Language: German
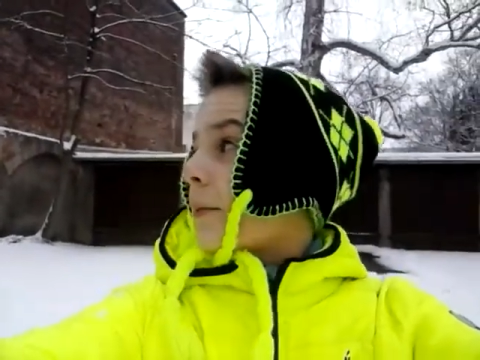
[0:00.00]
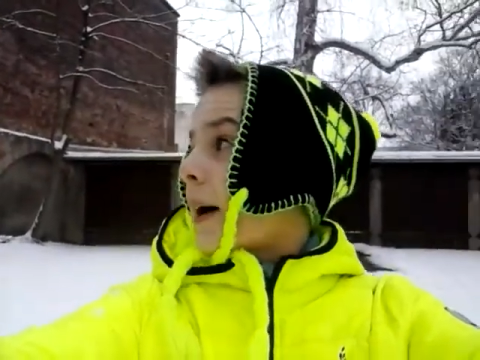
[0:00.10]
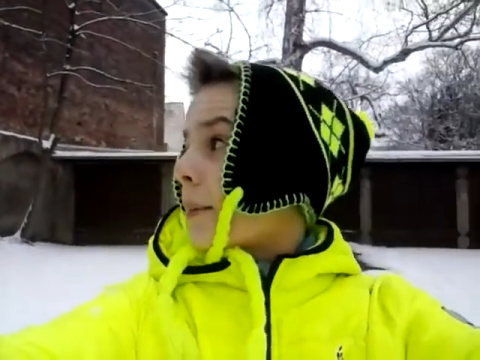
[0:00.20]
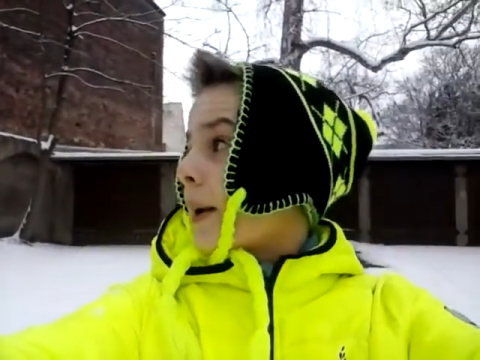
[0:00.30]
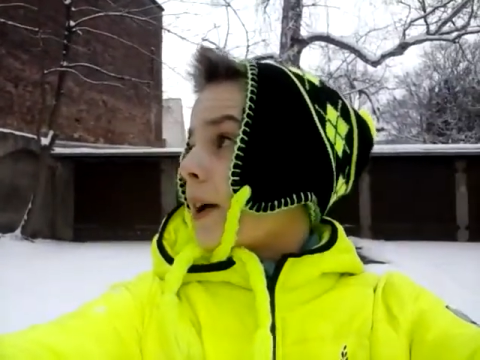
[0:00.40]

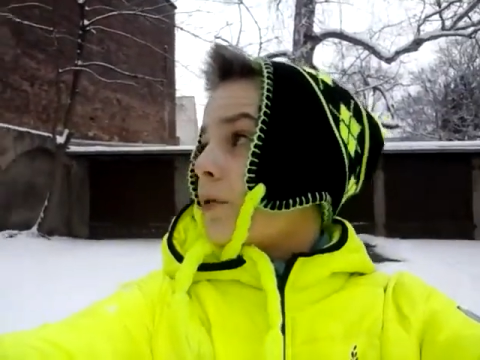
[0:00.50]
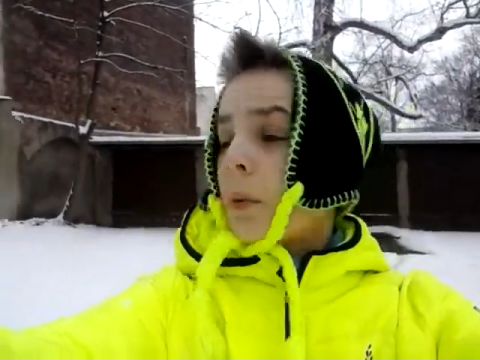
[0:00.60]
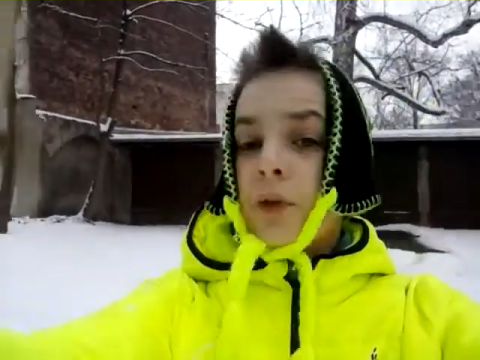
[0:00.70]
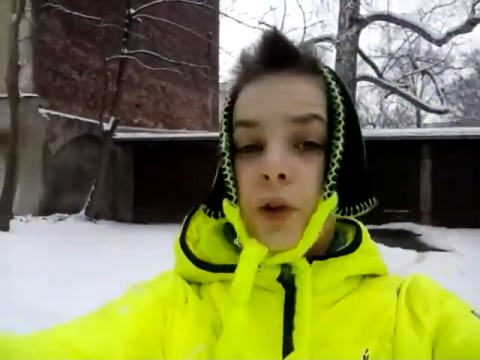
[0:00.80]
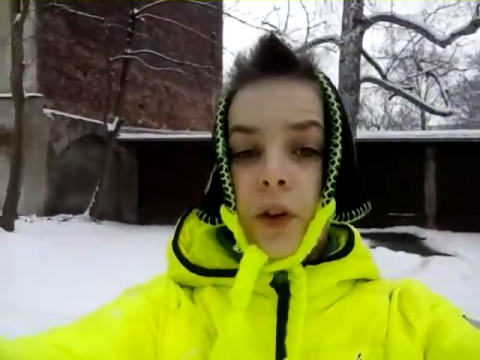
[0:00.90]
Noch immer ein
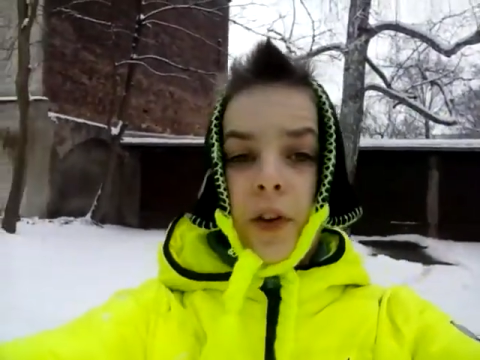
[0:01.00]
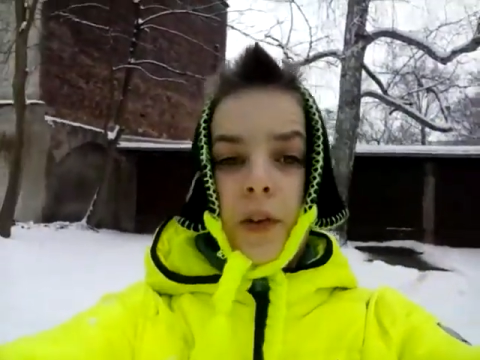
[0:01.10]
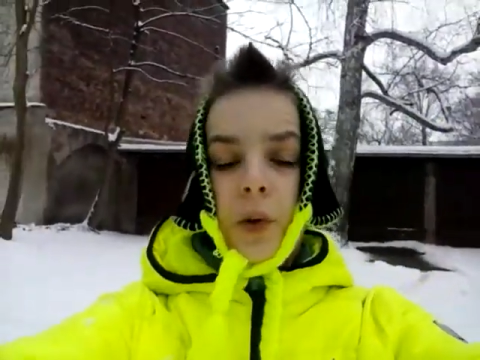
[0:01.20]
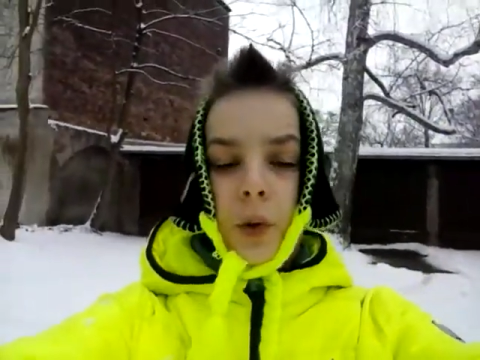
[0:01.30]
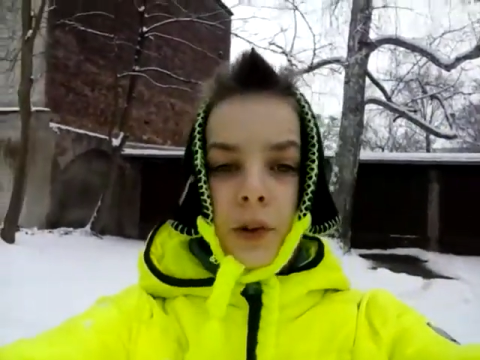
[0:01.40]

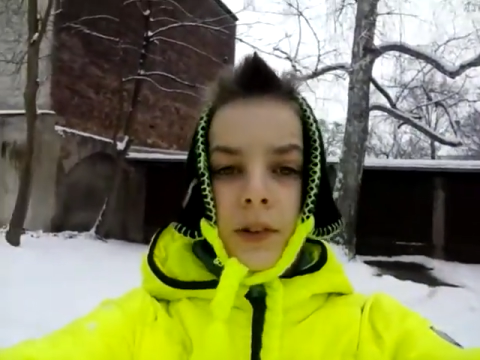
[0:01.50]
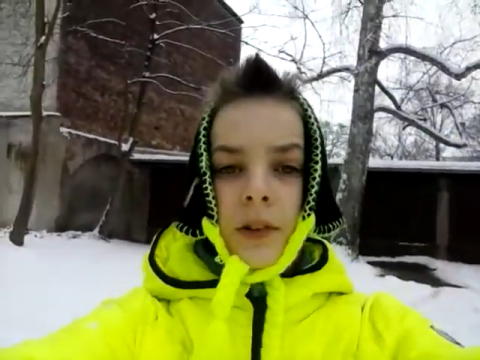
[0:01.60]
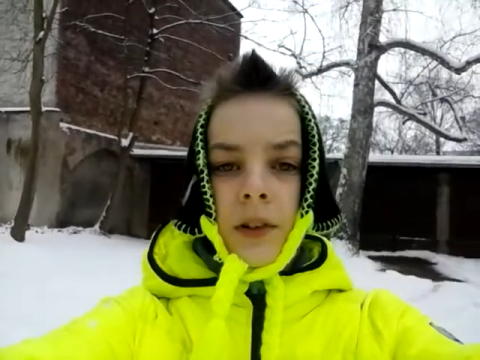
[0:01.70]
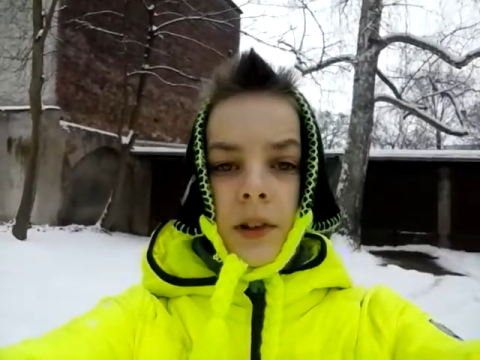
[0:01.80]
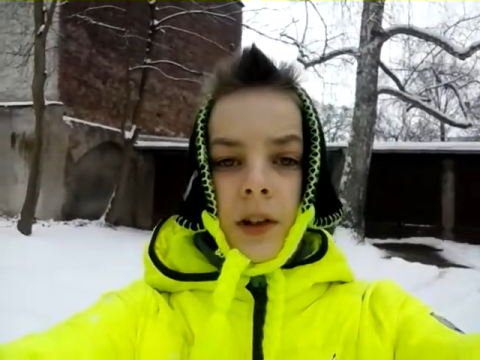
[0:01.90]
45
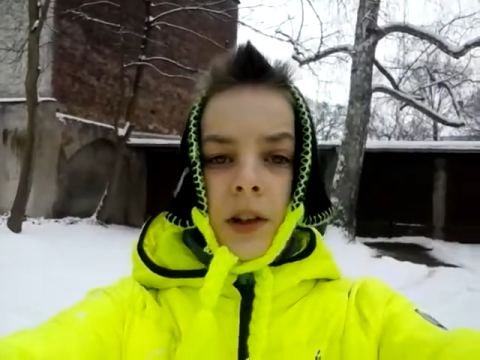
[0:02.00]
Sekunden